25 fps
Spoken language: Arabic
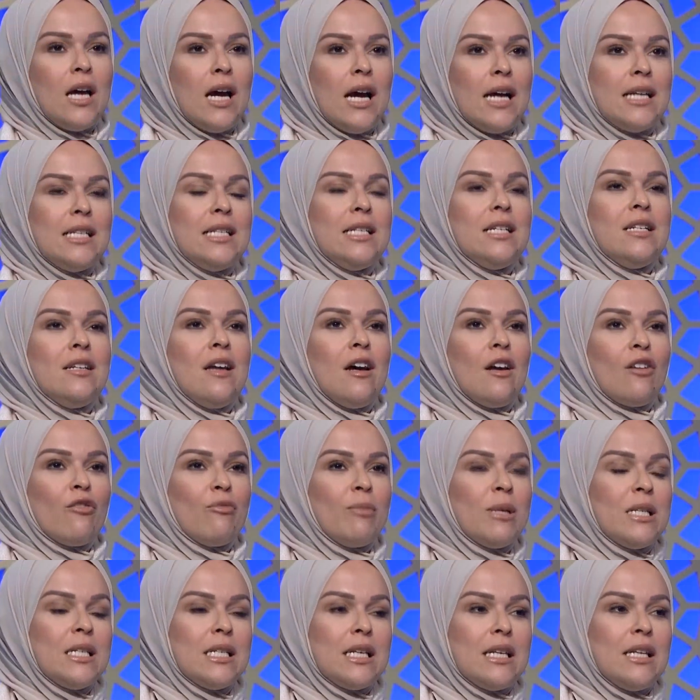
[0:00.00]
عايزين نعرف
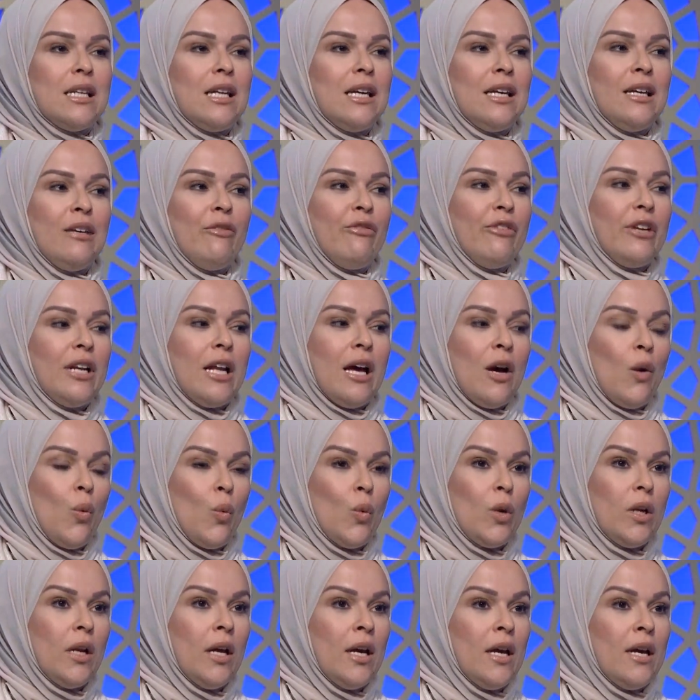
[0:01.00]
بس كده ايه في
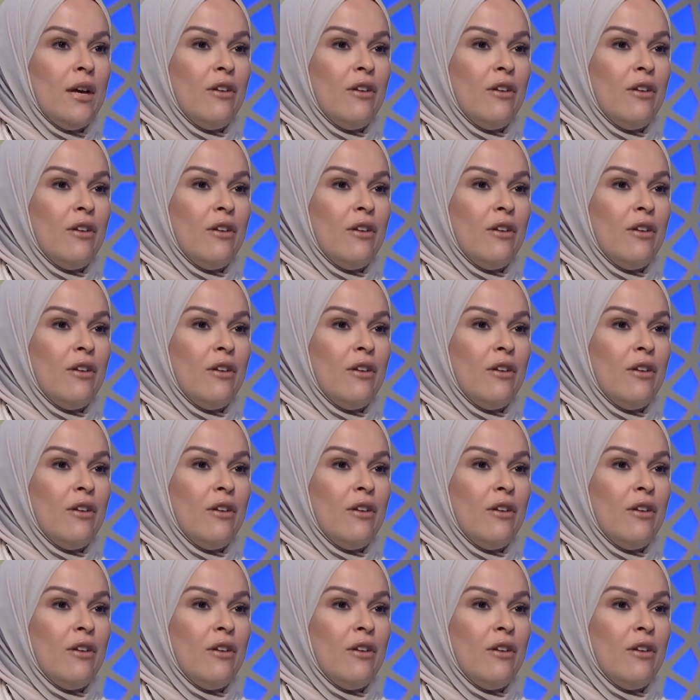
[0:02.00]
الاول